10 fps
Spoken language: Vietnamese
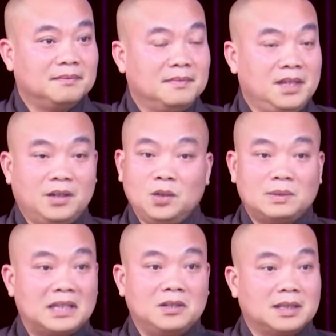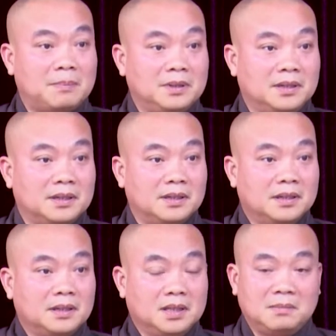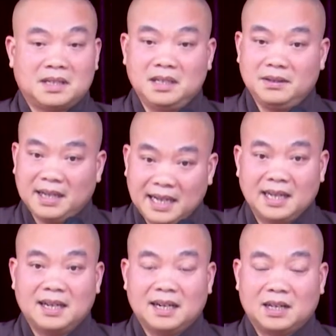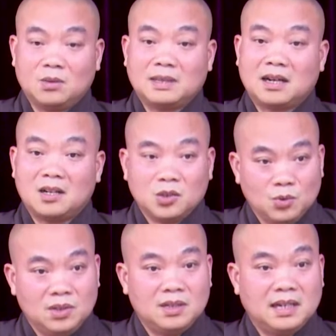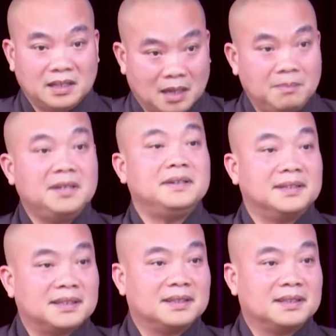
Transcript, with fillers: nhiều khi chúng ta chưa tập được nhưng mà khi nghe là chúng ta có xu hướng là nhận biết được